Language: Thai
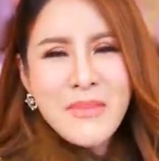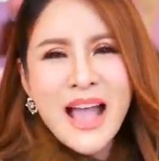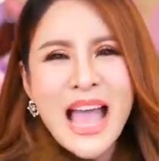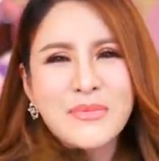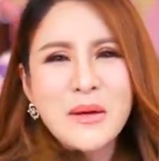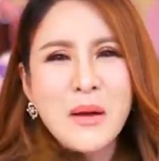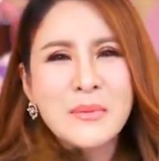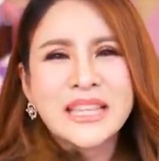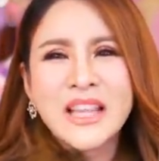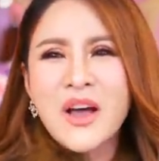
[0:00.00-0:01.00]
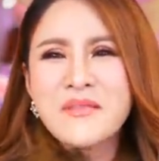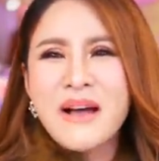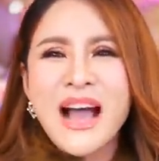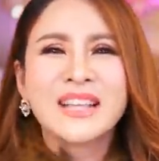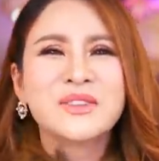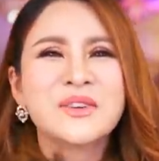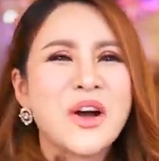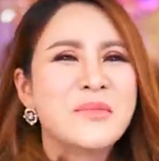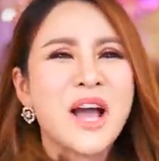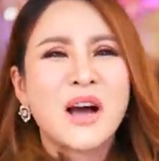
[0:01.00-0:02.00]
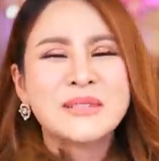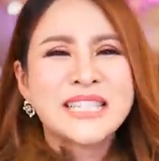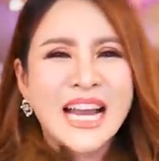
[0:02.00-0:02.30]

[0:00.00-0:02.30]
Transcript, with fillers: แม่พอบอกพี่ต้นมาทุกคนไม่ออกไป